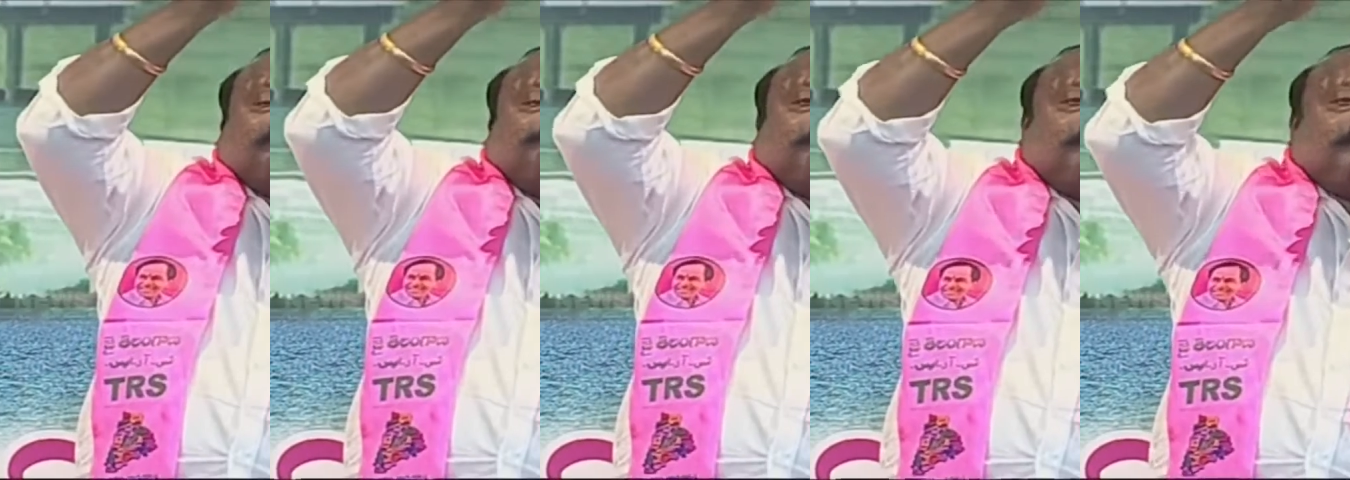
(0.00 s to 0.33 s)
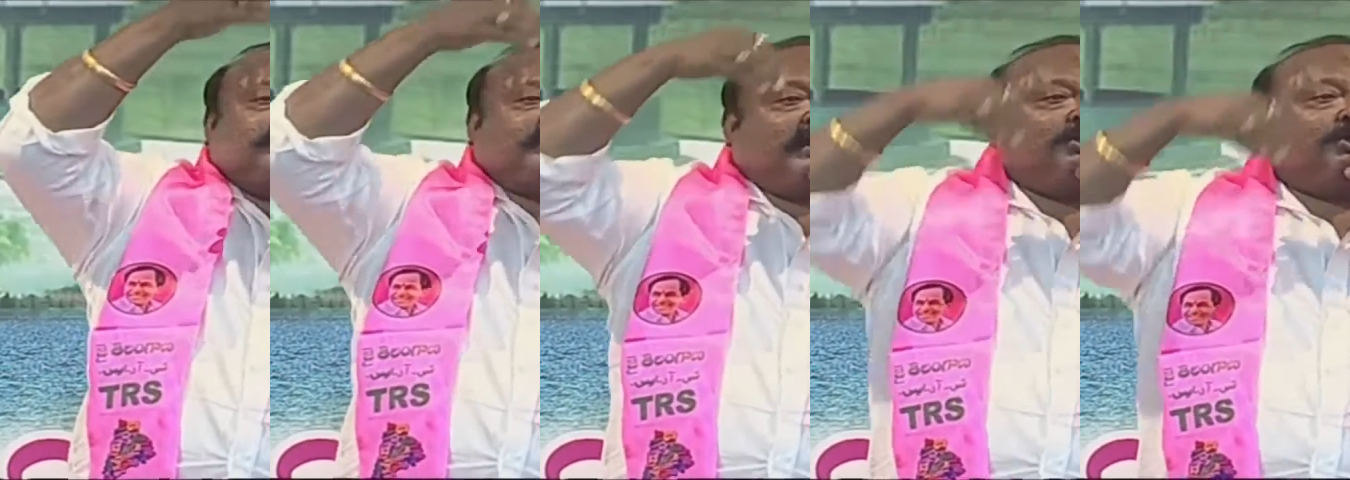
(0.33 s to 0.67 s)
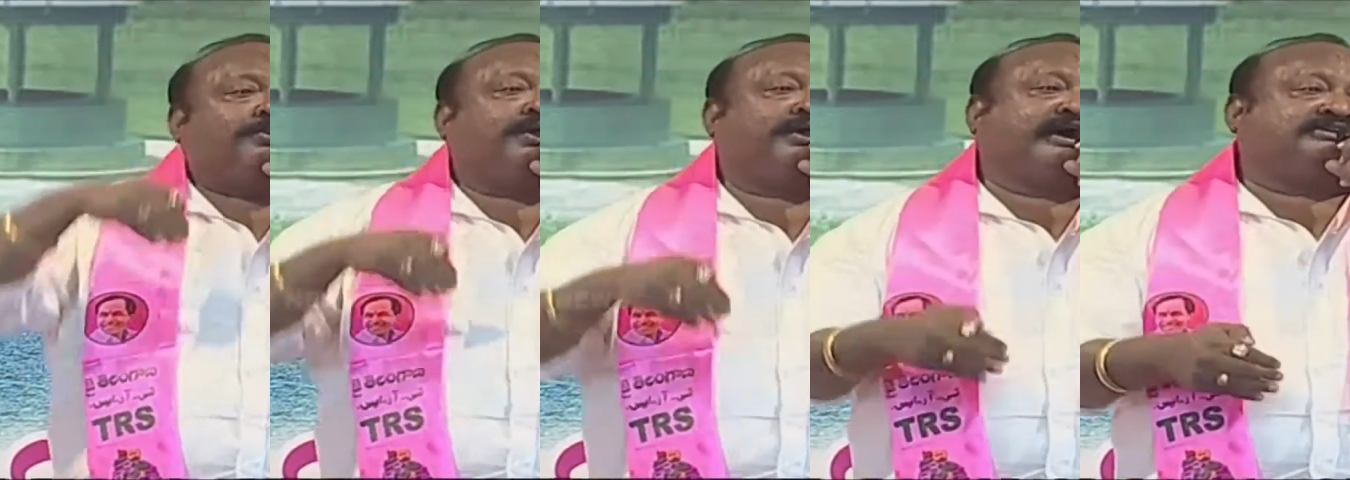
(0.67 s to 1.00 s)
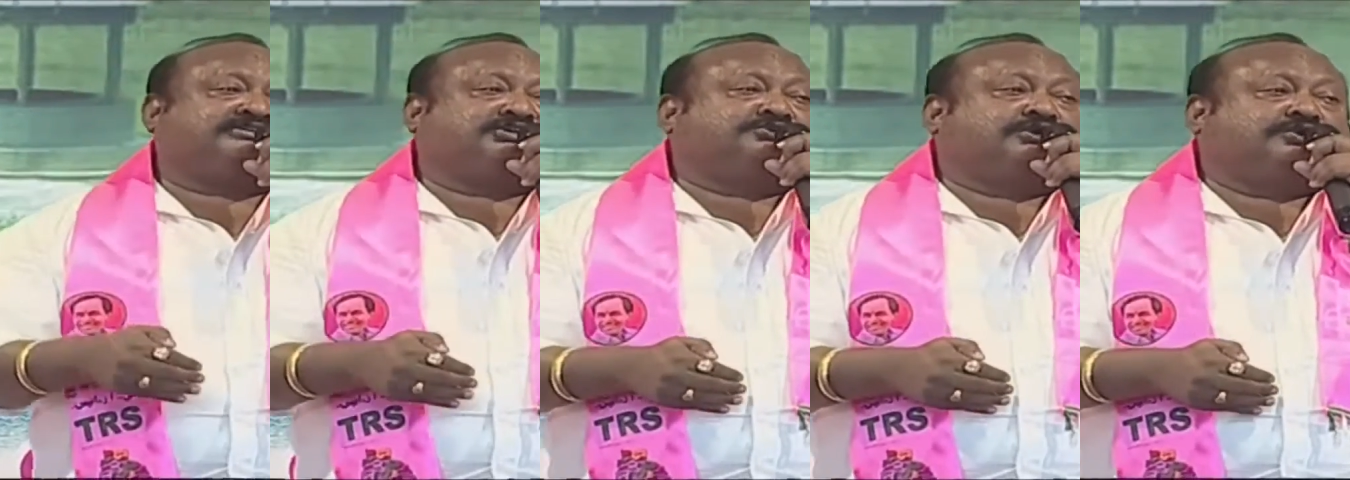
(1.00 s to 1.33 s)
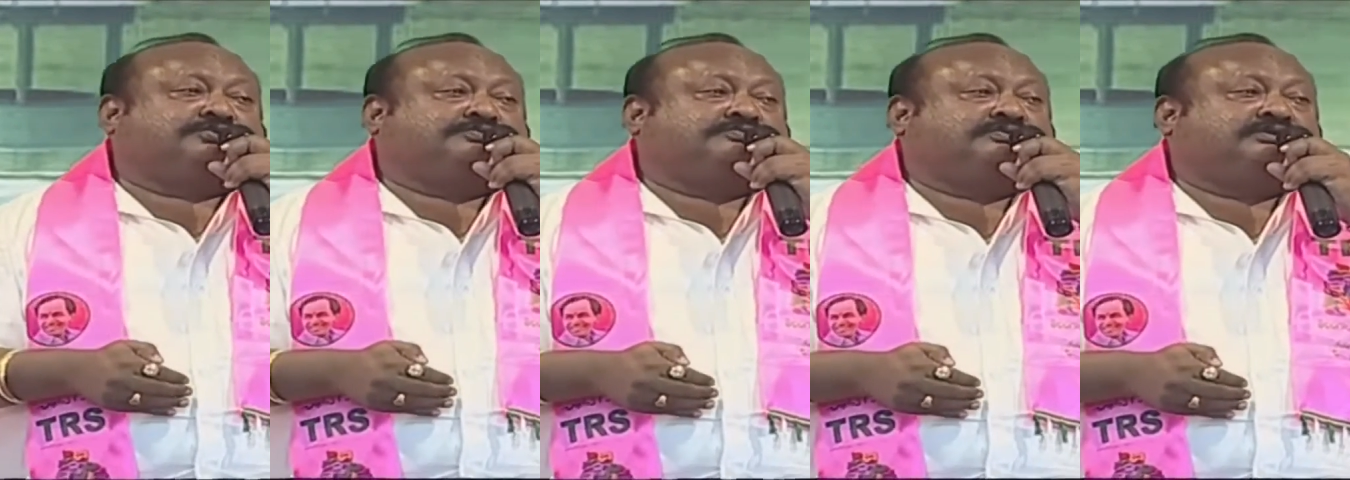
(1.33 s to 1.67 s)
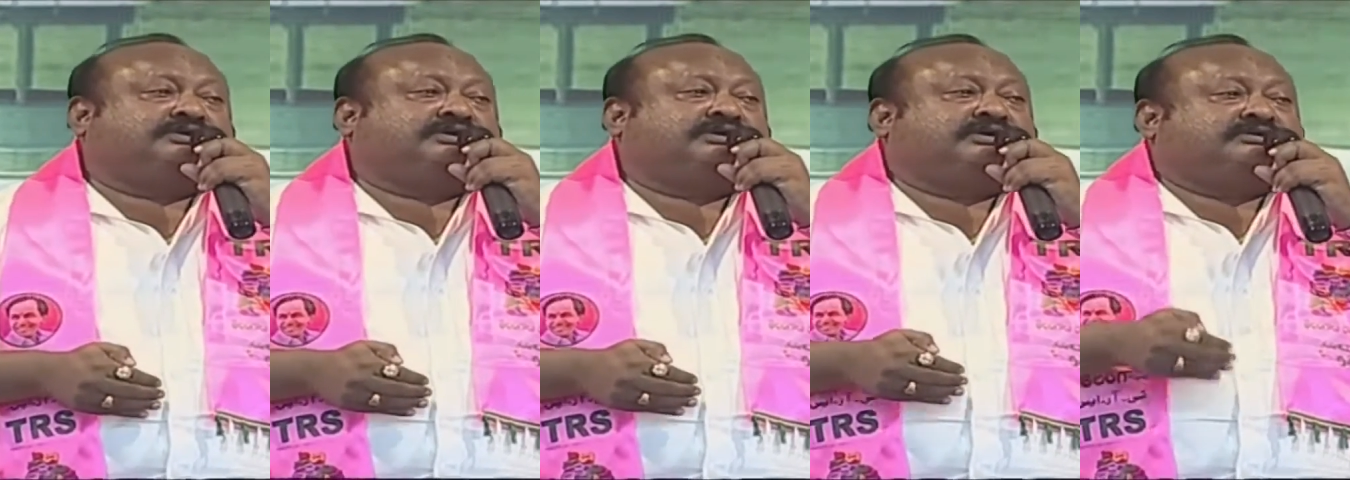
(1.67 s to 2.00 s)
రాక్షసున్నారు ఈ కలియుగుణ రాక్షసున్నారు
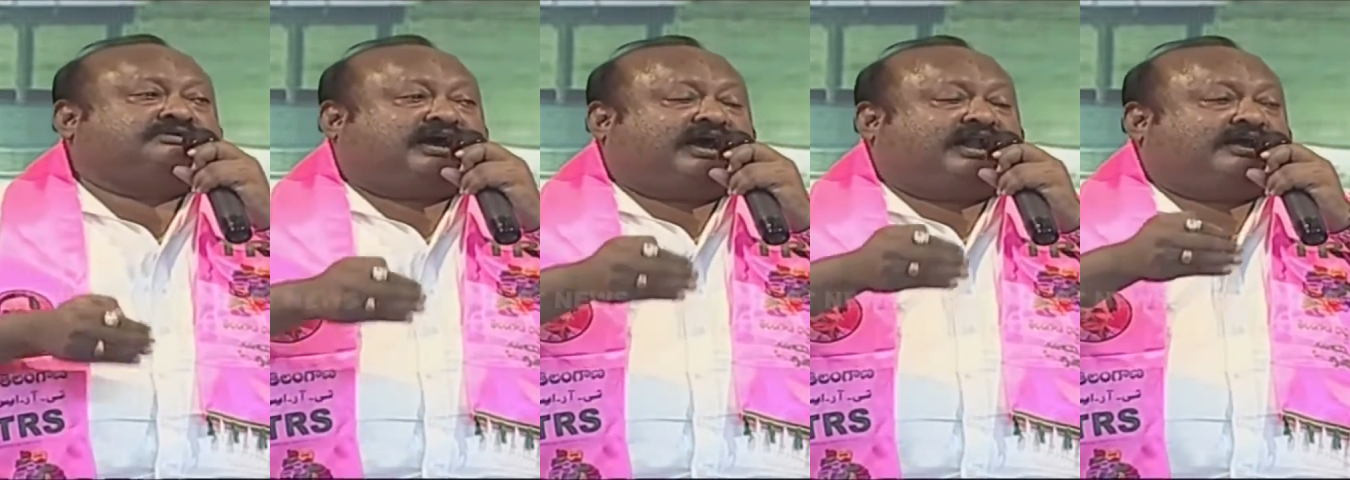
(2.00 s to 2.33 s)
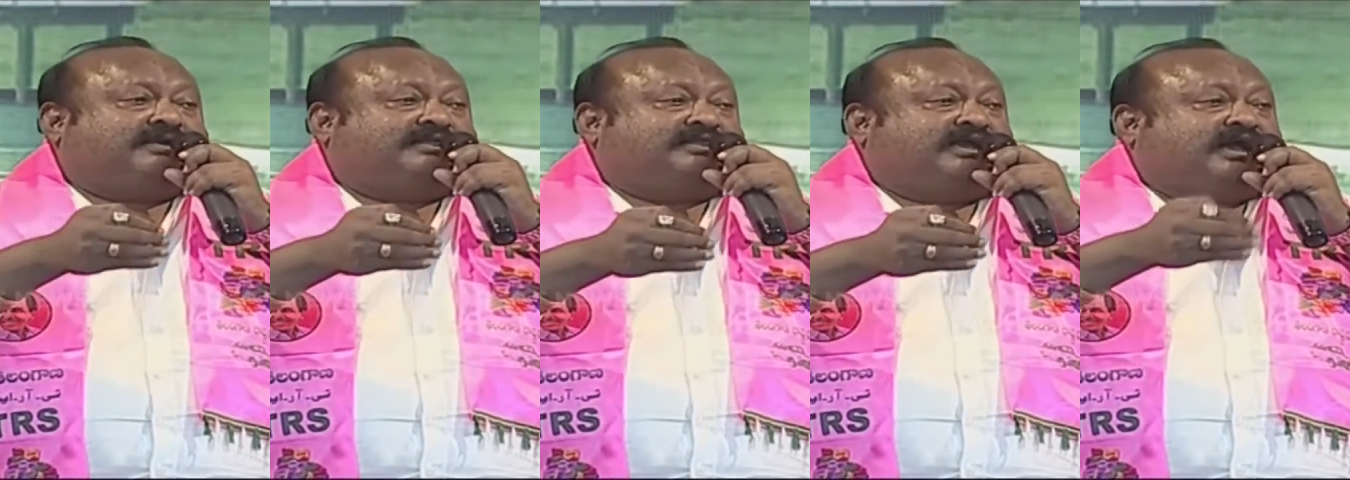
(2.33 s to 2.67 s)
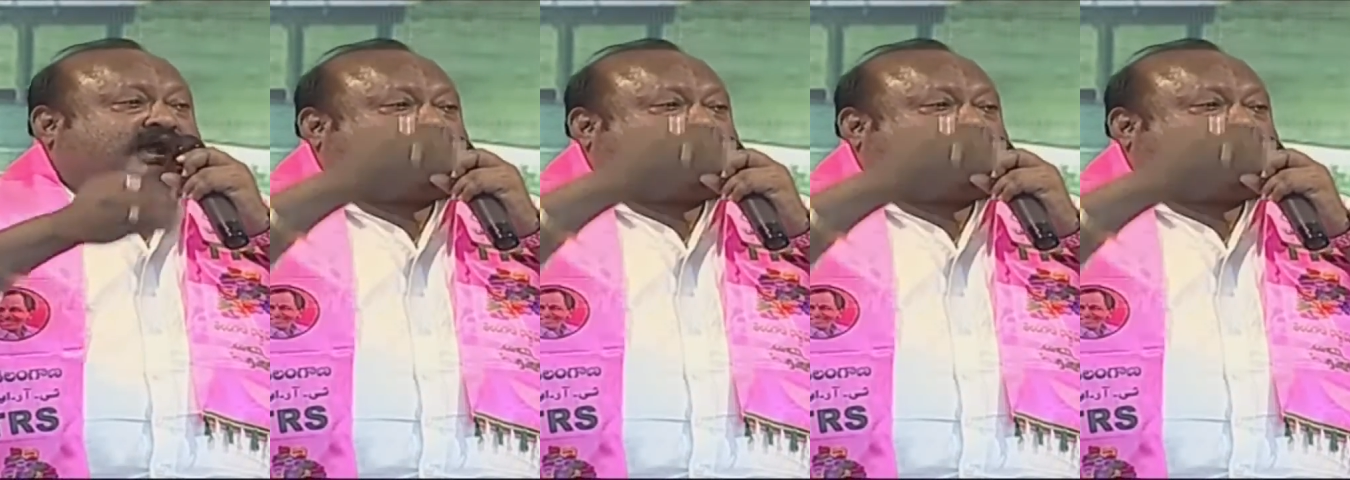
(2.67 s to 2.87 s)
చాలామంది